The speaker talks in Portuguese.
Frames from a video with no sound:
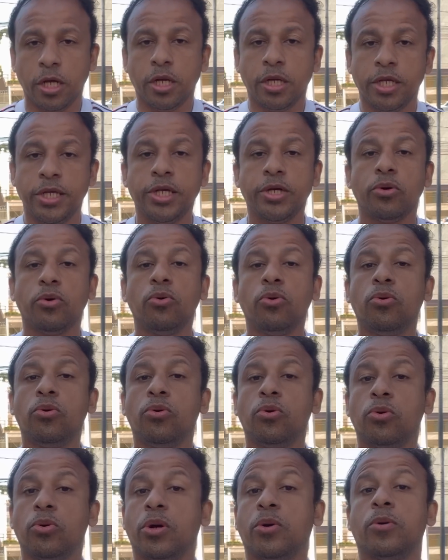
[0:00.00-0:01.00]
E
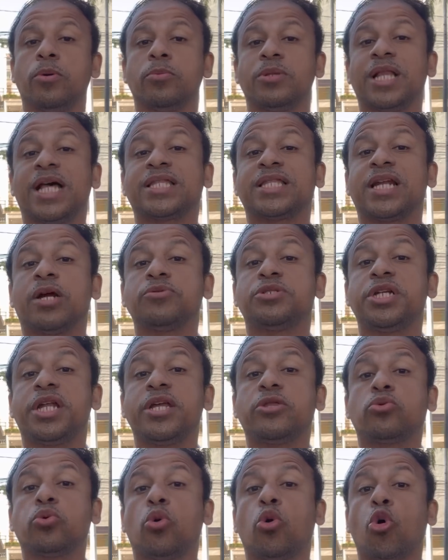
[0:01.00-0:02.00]
o lateral
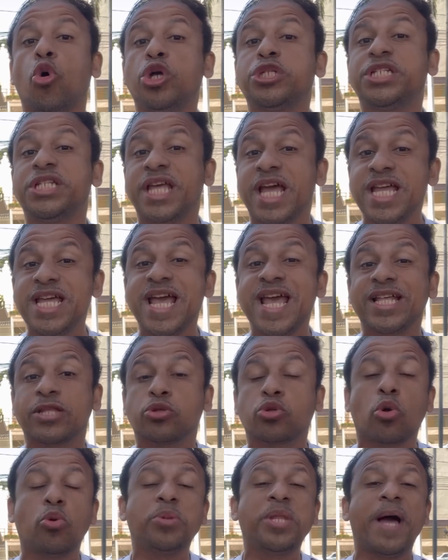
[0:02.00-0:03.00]
direito Rodinei
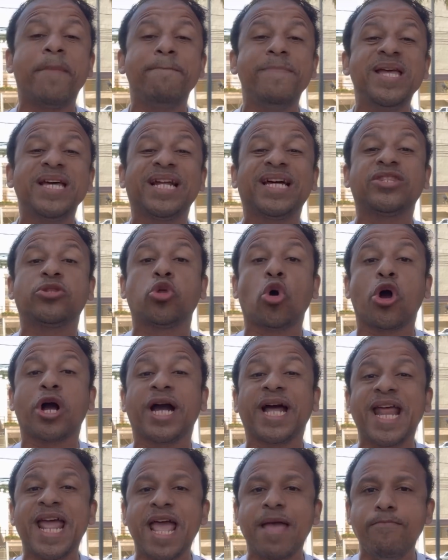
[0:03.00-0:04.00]
entrou na mira do
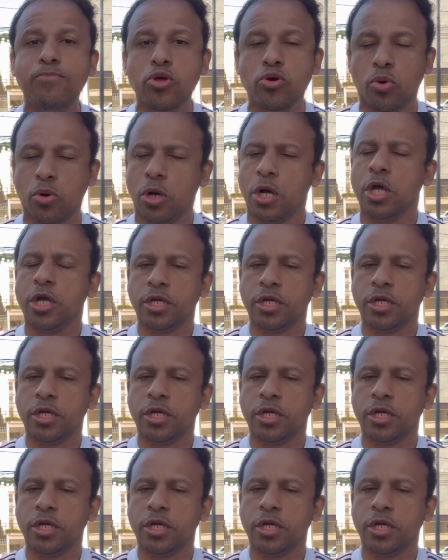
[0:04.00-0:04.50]
Grêmio.